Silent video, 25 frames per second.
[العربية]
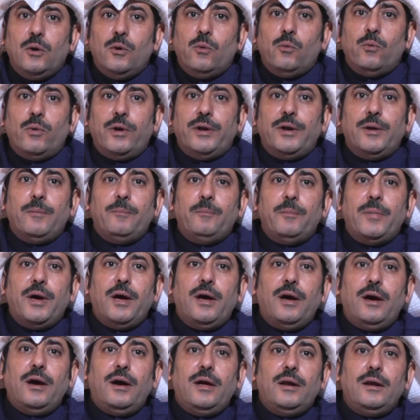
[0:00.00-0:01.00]
ونبه
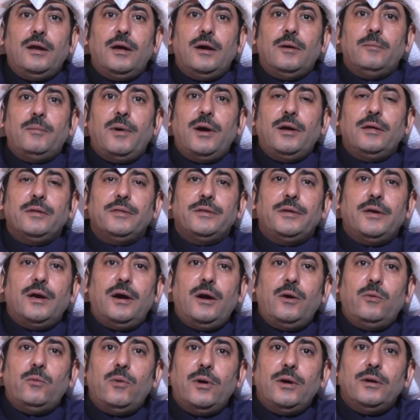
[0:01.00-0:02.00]
على بعض
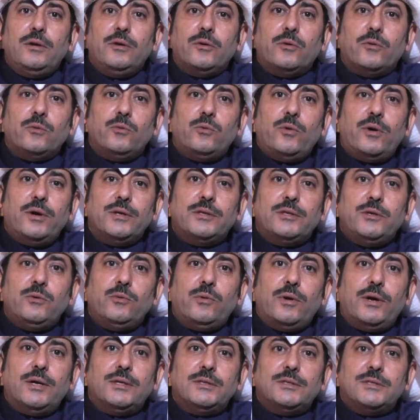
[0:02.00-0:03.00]
احوال الرواه
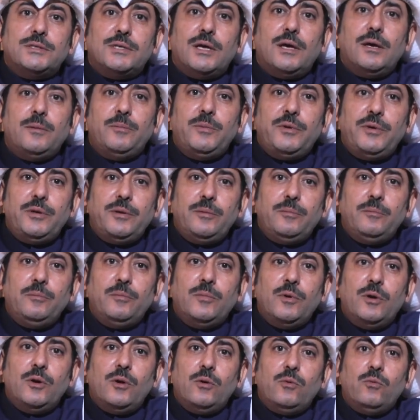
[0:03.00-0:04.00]
وانسابهم
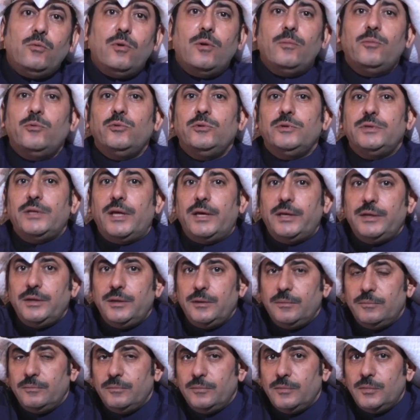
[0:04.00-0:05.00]

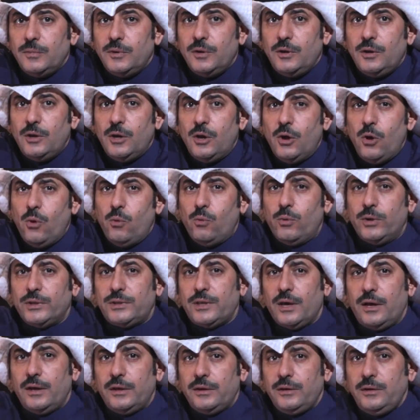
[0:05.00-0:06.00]
وبلدانهم
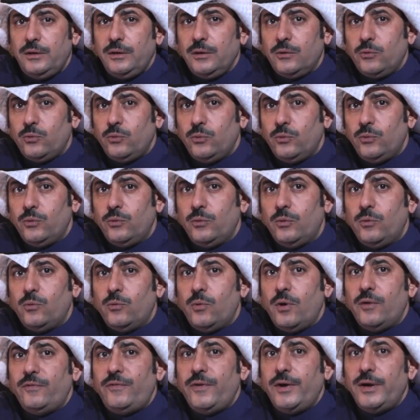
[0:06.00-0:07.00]
وتاريخ
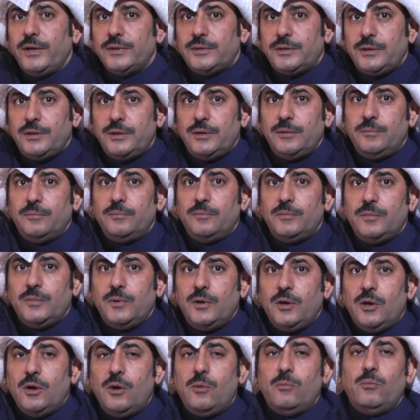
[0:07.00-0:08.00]
وفاتهم
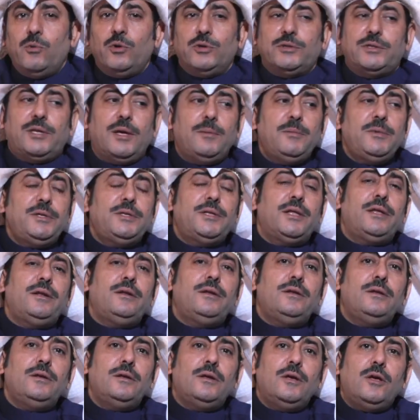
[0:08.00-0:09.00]

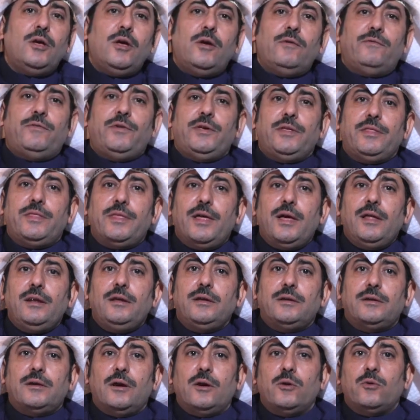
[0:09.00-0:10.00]
معتمدا في
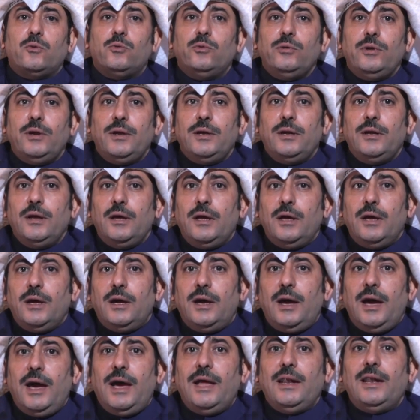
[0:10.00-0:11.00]
ذلك كله
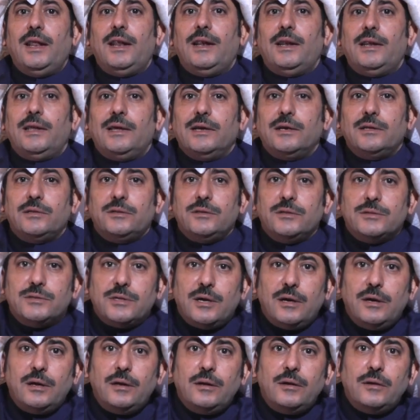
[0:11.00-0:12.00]
على
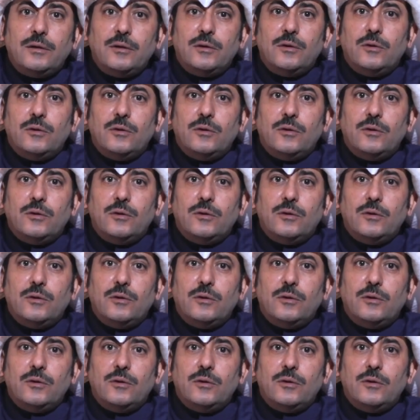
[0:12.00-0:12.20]
الاختصار